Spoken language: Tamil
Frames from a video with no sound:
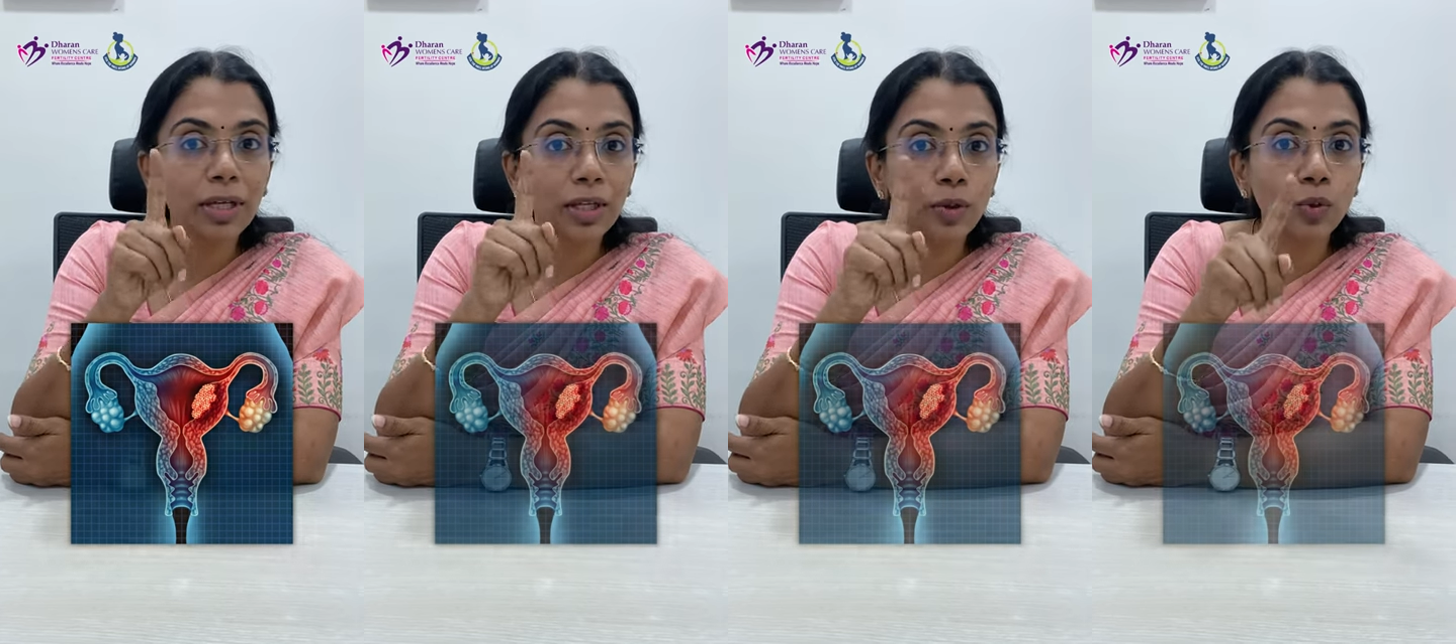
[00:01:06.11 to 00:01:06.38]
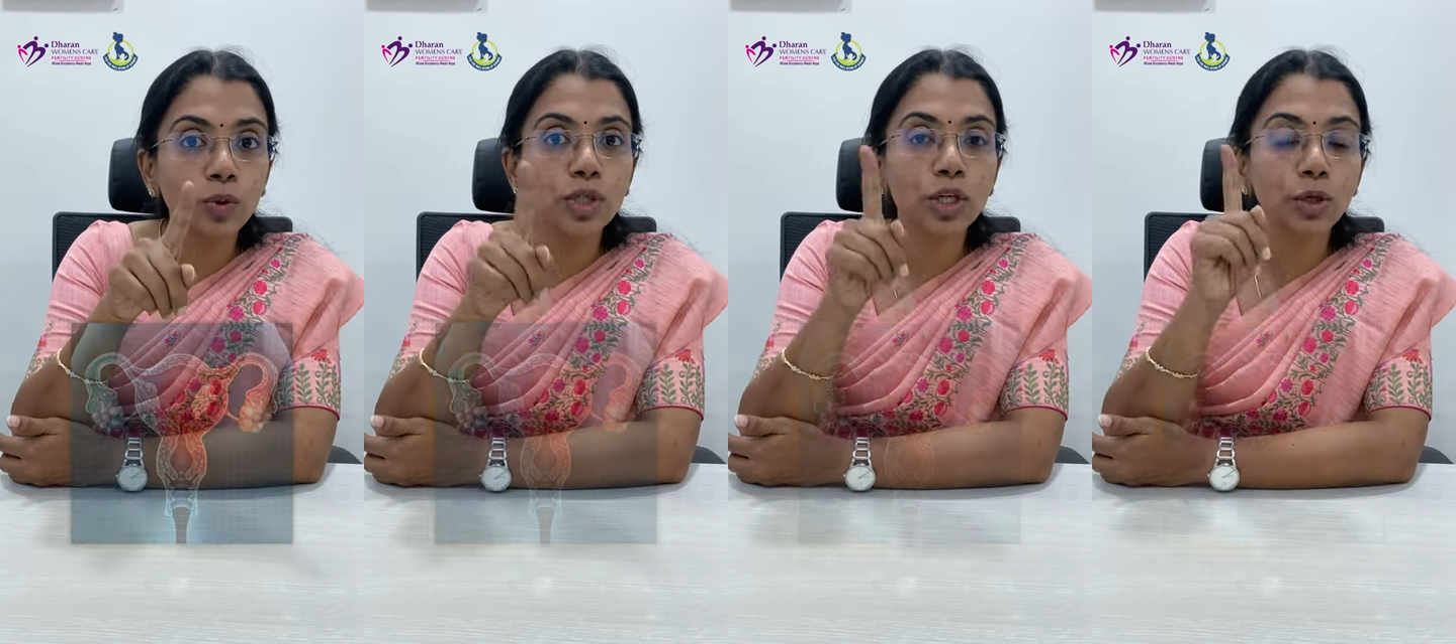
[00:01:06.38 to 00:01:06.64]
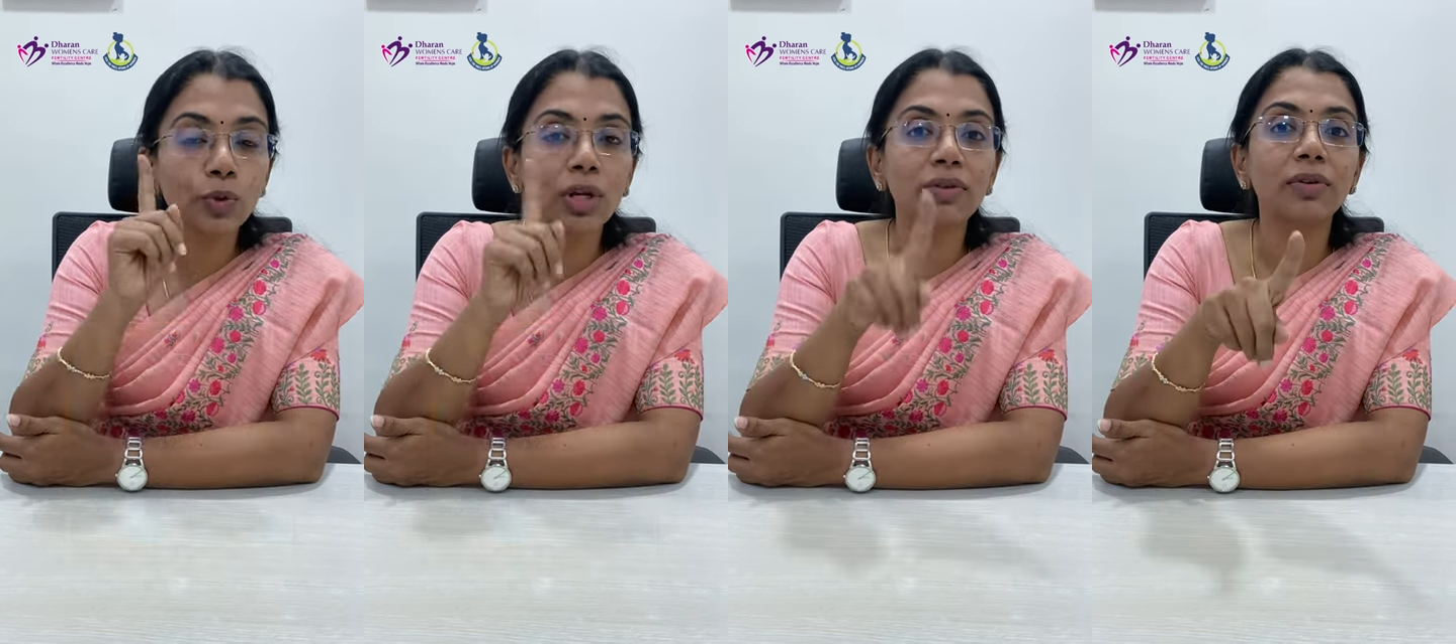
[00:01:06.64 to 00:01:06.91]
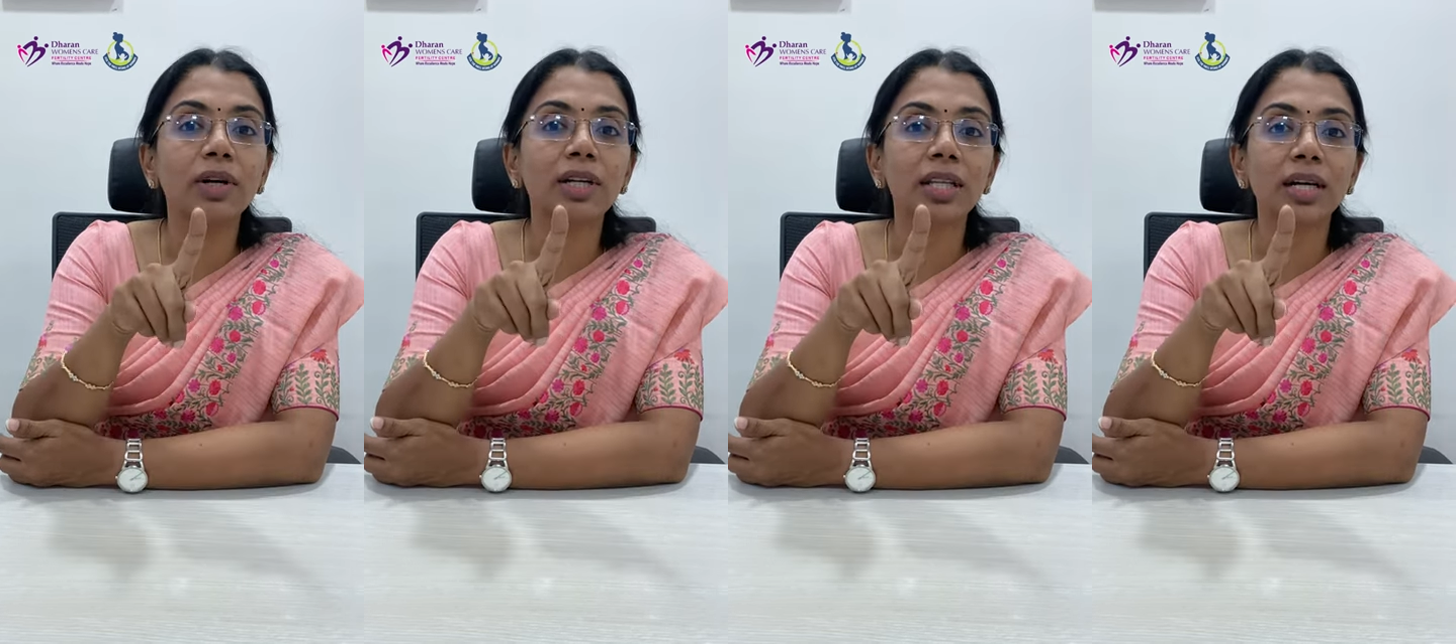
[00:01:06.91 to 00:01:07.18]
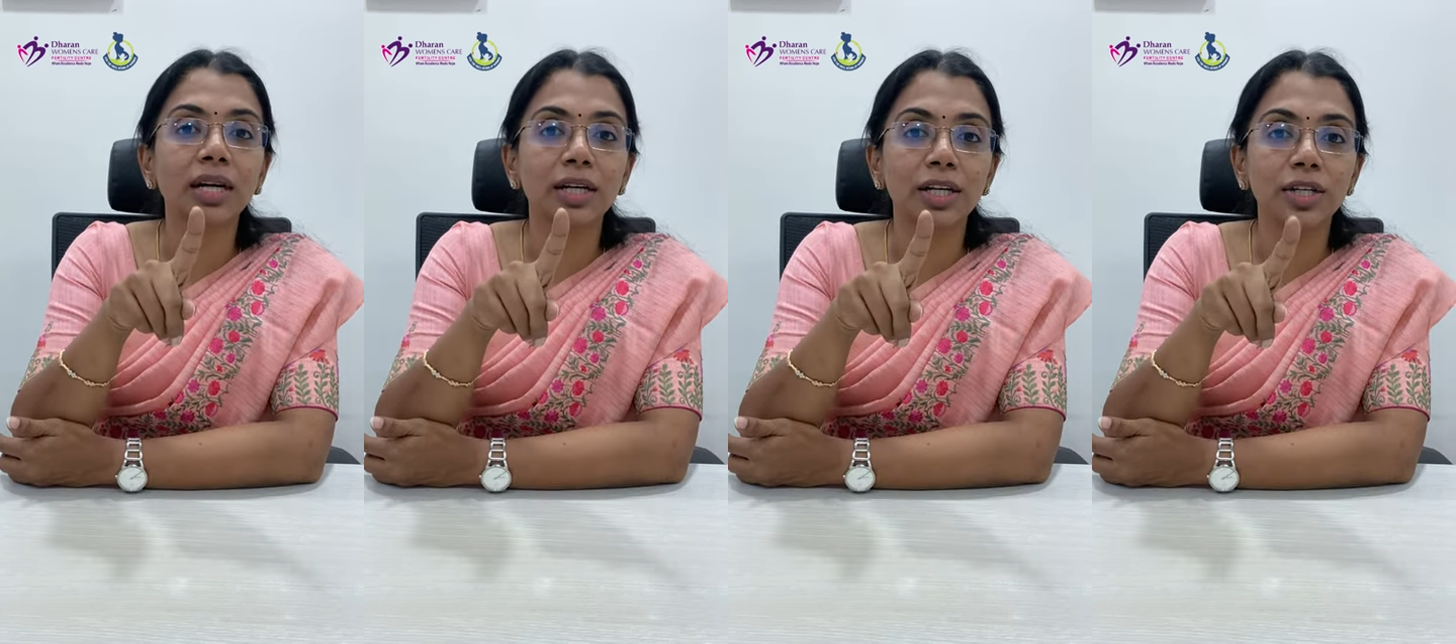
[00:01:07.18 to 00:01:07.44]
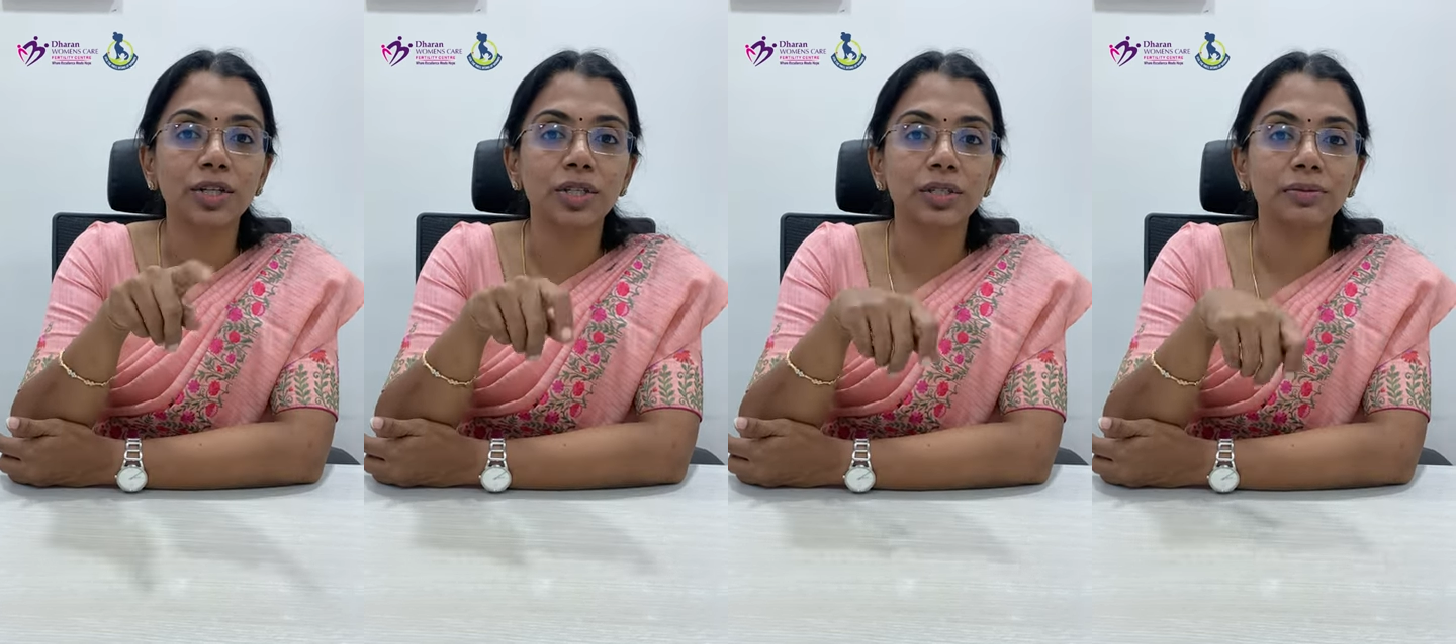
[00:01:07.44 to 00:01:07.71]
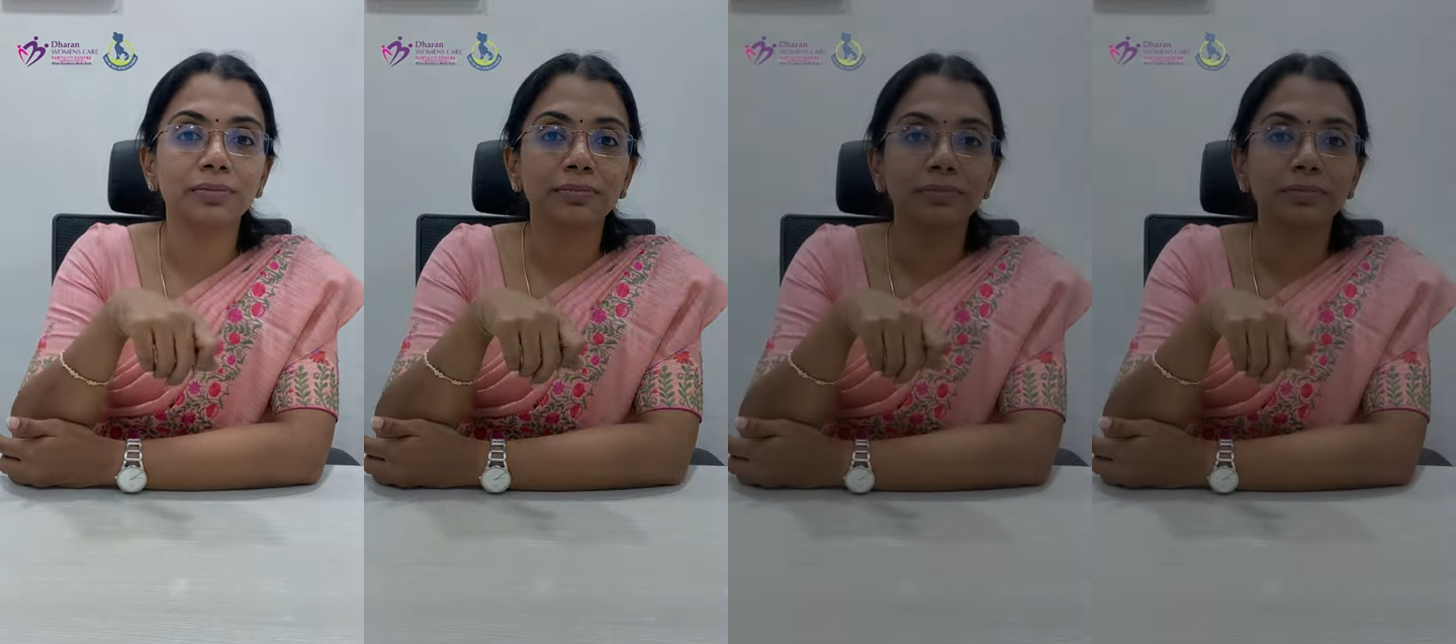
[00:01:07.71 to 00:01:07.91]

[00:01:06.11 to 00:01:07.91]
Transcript: யூஸ் டு ரிவர்ட் த கண்டிஷன்